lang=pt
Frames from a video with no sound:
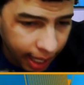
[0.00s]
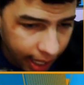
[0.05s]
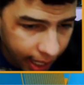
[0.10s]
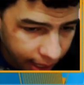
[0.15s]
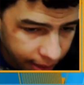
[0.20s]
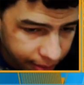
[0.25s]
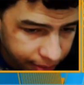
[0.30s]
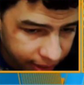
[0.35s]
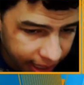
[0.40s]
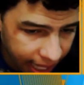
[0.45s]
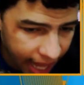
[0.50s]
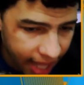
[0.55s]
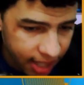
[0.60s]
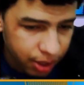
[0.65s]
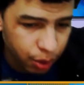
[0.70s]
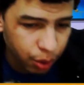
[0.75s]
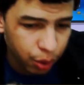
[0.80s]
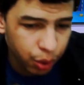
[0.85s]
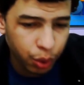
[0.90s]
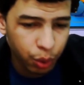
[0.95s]

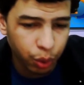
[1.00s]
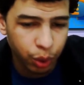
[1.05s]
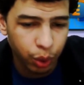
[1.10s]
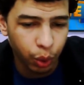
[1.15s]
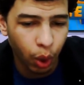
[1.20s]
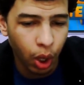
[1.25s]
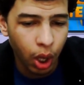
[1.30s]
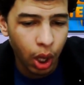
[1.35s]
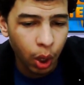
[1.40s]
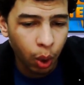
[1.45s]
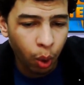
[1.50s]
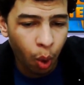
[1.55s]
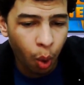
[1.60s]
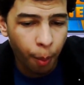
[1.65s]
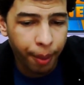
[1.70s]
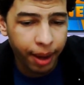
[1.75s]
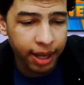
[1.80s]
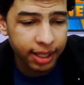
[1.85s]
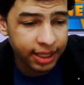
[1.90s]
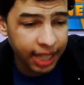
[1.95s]
Evilásio Júnior, com
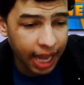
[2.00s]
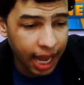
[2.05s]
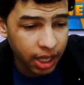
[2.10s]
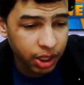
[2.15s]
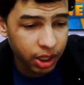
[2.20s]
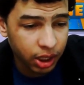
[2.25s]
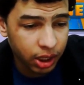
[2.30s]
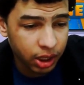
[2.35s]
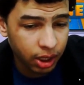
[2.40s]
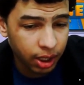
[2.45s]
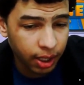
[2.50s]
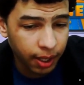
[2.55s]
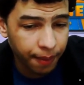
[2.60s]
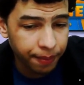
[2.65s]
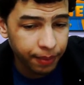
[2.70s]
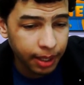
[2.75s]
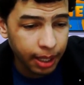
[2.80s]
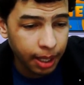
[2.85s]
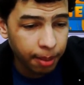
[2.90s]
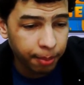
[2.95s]
passagens
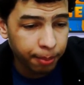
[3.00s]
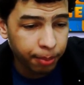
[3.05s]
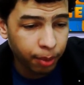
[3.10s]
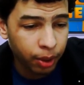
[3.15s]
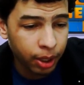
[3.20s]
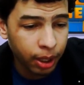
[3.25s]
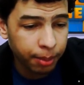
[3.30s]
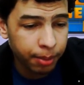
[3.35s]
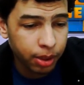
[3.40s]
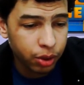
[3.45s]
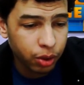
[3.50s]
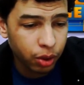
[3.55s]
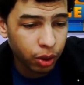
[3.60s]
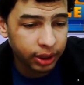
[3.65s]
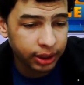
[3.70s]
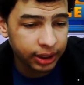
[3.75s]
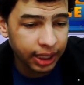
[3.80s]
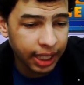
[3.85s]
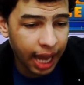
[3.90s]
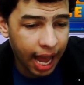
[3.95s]
por
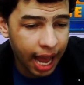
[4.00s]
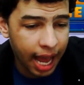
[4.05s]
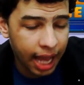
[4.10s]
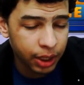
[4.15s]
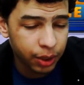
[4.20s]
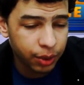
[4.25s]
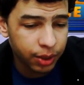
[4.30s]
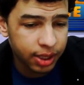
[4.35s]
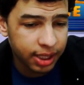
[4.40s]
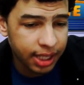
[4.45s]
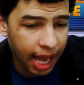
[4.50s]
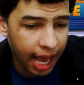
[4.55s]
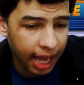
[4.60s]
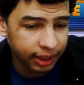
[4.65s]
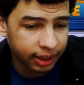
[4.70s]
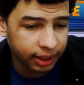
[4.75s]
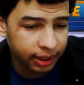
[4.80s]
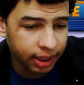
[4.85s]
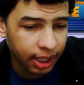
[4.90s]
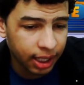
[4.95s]
emissoras de rádio e
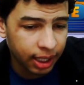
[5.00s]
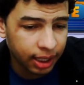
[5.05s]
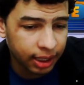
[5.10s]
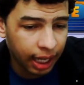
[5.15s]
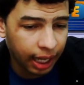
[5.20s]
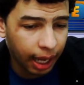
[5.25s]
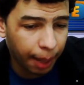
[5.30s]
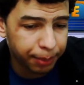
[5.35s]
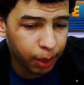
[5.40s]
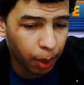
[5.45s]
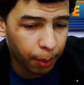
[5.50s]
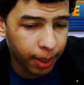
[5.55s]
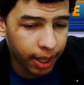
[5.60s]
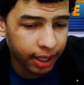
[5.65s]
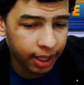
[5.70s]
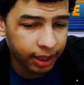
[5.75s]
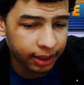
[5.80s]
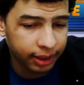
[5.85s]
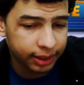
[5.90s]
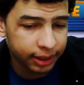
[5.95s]
sites na capital
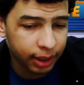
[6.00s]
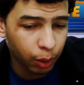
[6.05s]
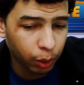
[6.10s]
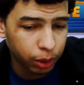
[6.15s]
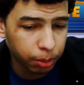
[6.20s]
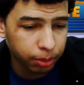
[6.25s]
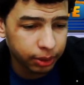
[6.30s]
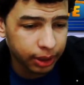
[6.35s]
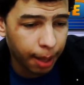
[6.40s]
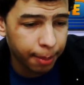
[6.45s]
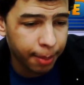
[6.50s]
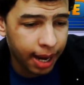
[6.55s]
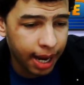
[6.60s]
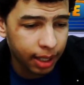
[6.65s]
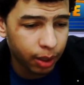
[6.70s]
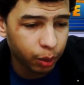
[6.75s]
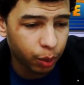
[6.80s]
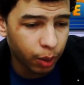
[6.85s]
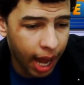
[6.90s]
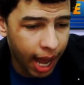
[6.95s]
baiana. Seu último
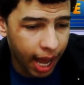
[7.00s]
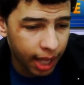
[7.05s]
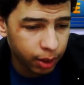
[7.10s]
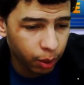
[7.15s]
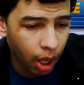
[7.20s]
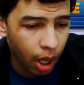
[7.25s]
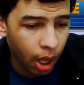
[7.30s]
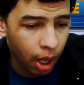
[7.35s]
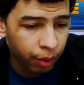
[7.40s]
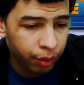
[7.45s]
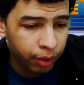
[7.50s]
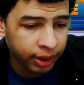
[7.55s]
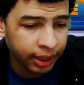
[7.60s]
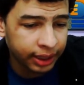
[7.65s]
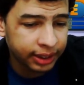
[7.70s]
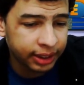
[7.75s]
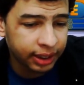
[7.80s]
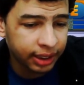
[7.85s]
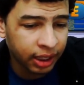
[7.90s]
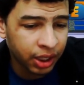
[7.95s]
trabalho no rádio foi na
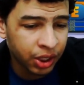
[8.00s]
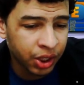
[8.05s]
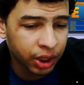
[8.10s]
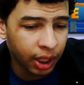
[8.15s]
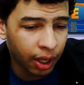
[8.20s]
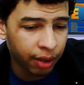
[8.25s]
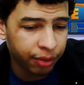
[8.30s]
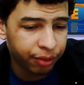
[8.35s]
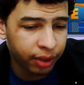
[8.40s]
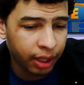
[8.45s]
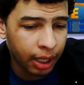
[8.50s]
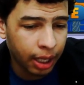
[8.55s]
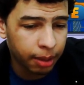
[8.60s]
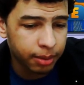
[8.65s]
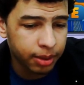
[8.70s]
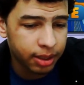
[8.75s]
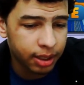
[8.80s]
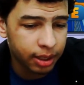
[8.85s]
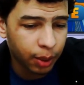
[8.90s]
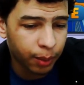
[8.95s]
Cinta Digital FM
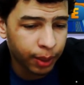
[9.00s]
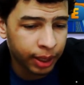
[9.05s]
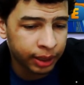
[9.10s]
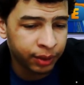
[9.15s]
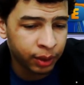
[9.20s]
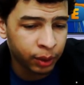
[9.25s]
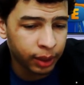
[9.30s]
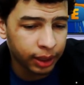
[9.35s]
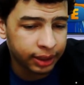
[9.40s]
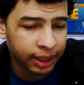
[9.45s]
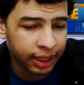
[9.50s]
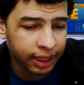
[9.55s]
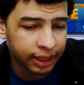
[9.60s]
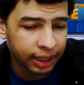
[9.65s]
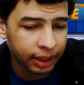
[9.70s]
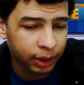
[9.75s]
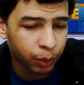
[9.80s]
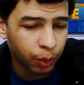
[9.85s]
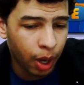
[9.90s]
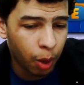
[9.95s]
104,3,
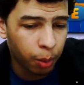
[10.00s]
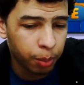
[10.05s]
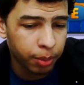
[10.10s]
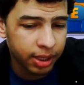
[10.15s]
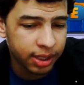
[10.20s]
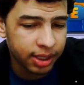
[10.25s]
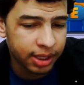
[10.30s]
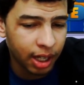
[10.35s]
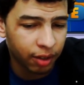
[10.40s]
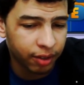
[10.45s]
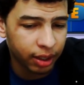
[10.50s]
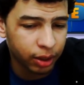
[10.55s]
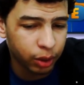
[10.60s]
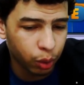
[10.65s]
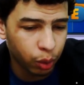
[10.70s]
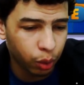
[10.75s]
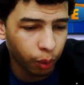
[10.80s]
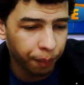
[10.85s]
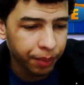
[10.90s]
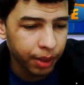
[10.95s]
atual Mix
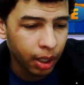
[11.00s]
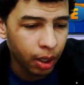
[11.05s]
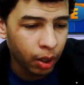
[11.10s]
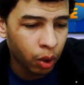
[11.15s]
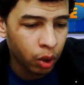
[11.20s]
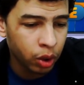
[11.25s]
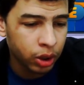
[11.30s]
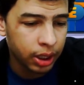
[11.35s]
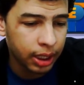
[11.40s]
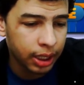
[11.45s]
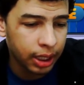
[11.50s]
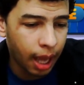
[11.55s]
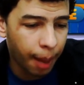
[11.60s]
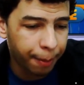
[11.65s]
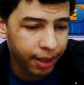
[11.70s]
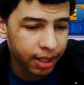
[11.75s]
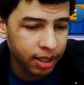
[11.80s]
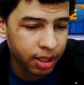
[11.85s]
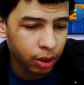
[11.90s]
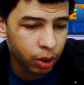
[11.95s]
Salvador, onde
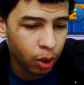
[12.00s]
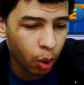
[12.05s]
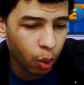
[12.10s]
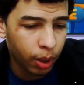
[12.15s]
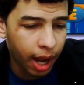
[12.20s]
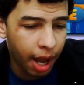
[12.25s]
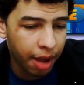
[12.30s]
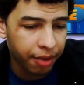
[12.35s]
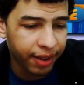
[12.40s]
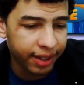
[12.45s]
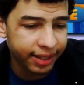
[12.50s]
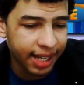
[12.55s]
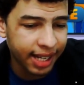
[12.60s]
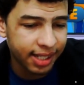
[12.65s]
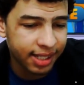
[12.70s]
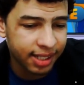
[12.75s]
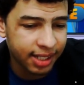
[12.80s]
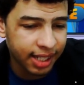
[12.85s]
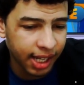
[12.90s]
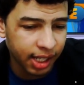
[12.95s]
apresentou o Café das
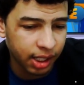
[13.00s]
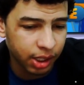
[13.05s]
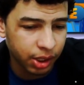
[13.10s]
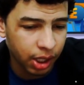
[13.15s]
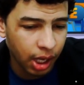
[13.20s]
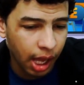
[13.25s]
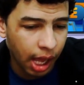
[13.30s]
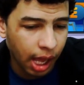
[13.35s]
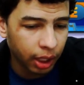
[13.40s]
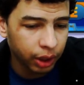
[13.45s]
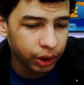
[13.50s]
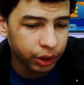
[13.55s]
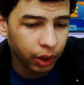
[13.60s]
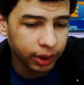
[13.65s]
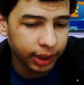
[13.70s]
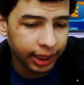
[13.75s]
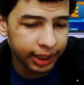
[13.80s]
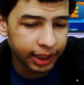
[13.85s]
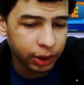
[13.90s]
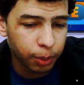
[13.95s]
Seis,
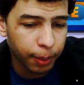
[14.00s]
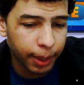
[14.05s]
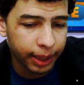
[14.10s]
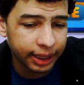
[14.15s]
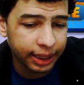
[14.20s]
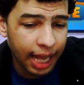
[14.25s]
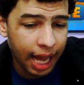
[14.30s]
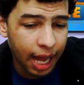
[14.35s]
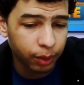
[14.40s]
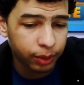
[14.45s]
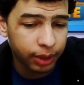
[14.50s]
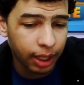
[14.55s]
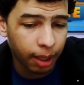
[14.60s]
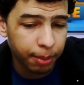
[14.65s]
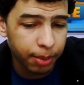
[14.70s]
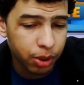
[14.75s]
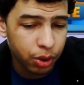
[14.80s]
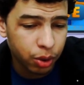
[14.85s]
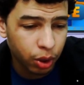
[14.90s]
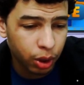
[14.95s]
jornalístico matinal da
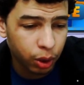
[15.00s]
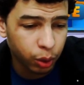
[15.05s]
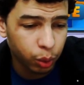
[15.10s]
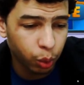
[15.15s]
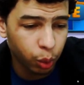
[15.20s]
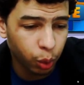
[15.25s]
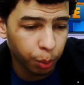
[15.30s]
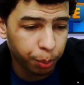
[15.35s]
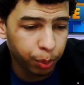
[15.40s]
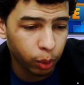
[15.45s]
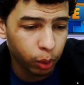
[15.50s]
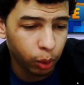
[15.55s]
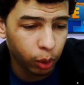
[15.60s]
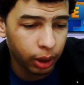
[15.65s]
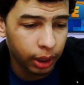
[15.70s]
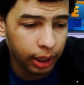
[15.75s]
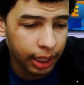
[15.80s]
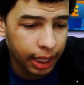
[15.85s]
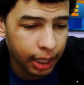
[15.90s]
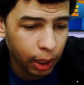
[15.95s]
emissora do grupo
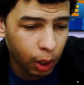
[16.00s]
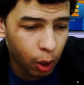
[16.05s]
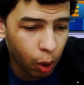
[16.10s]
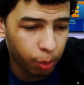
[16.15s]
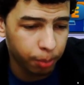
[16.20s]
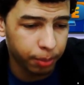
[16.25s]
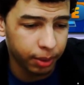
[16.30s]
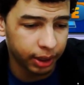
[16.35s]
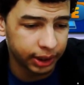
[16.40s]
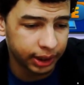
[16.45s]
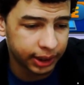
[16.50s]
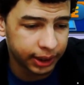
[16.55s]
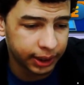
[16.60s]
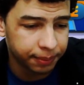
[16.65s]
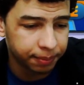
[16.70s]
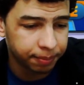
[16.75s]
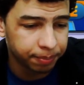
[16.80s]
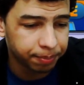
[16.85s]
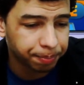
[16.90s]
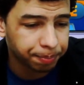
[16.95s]
Lomes.
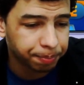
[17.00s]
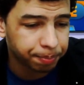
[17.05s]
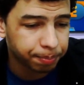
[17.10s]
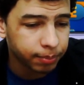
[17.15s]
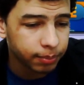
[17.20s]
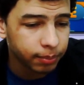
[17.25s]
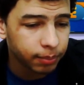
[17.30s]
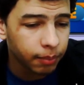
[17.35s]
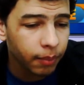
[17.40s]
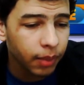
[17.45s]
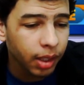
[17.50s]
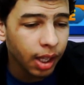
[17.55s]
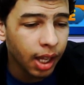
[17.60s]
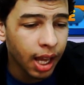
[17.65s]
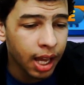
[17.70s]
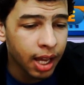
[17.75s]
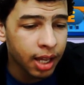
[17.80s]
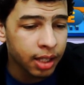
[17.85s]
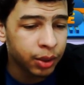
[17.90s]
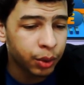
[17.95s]

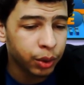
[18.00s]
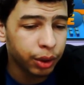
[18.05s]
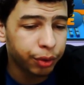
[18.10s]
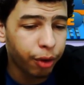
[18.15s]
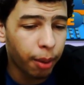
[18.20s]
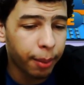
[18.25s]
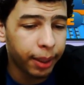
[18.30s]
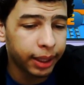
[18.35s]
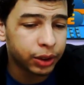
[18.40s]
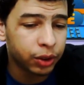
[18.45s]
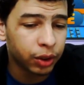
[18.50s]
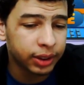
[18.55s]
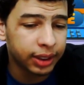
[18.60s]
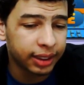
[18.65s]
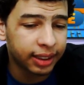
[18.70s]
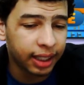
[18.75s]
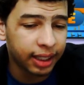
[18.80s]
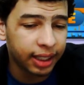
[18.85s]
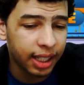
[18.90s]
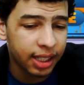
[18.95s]
Segundo informações, a
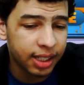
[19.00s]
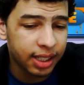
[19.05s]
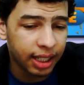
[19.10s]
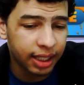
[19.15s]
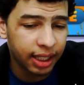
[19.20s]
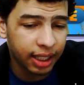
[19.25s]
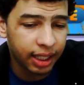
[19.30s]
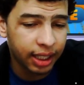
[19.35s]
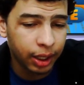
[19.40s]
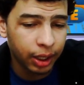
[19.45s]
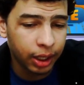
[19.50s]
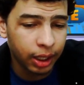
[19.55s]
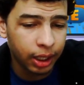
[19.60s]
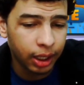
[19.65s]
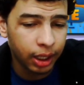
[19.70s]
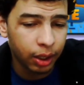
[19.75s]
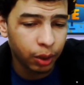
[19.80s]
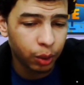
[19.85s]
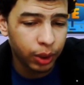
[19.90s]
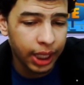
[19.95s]
tendência é de
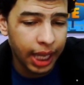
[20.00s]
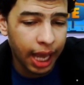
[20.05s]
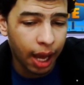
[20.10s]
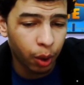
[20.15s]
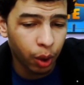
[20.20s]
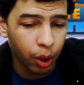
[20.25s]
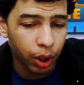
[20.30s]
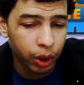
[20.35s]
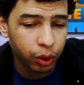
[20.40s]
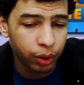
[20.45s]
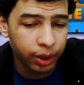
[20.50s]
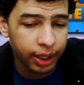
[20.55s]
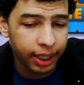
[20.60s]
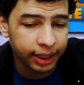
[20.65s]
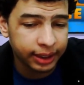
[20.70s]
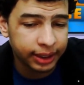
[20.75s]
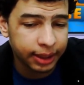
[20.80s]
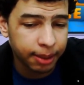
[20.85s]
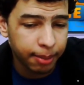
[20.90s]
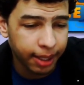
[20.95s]
que no dia 8
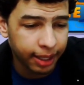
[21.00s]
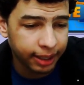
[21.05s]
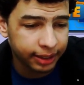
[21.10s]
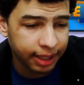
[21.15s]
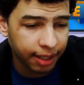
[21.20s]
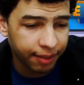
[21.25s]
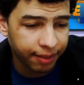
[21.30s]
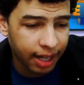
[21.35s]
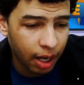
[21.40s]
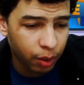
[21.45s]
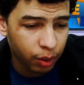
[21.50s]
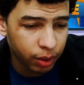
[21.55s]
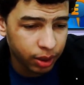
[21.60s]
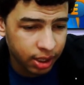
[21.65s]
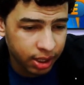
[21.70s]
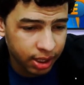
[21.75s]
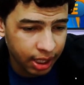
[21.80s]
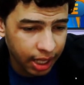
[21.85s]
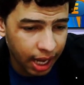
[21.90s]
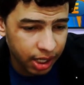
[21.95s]
desse mês deverá
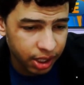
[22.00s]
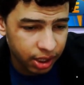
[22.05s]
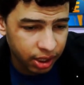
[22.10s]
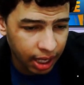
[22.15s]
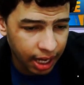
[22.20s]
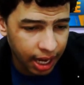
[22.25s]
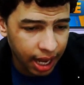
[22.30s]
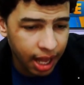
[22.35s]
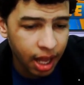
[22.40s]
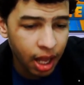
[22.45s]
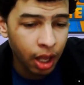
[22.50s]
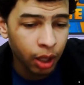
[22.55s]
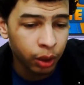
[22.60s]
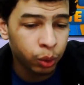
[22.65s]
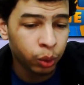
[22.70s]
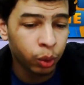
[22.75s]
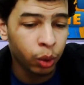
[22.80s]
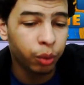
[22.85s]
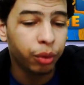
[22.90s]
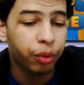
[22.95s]
acontecer a estreia
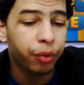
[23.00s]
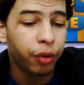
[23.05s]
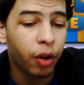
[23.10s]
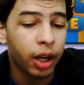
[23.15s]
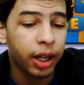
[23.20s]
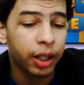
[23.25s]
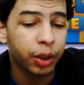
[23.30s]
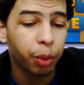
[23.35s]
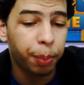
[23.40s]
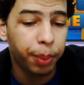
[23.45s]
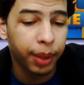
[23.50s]
do novo Fora do